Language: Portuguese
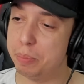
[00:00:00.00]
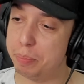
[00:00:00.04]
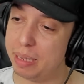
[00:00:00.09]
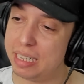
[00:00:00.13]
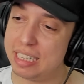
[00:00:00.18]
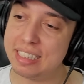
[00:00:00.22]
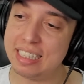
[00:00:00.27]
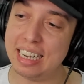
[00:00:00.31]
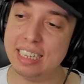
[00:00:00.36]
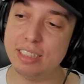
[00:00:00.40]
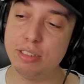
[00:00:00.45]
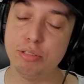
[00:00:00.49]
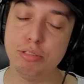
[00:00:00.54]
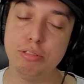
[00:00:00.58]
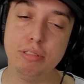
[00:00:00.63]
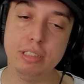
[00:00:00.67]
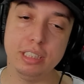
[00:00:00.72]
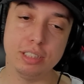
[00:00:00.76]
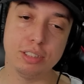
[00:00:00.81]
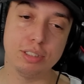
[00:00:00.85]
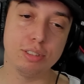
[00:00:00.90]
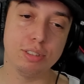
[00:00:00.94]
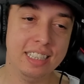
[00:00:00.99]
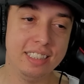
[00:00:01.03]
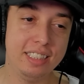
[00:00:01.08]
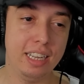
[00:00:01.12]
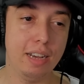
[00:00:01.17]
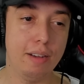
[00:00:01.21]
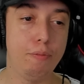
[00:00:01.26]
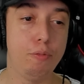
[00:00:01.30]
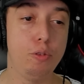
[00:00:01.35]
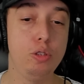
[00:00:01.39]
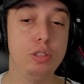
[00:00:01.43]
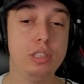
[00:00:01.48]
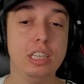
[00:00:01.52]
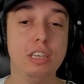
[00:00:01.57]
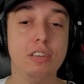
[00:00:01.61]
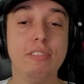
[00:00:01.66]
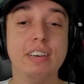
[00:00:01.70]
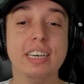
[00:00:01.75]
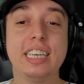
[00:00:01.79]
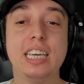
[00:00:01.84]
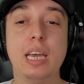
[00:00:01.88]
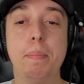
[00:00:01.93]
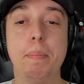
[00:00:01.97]
pensar em tudo isso. Se a fruta não
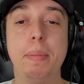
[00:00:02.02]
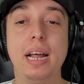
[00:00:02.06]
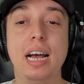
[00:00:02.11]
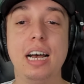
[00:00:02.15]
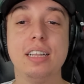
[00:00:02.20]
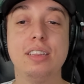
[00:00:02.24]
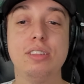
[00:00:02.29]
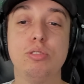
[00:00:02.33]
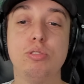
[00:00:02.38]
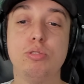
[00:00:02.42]
vai quebrar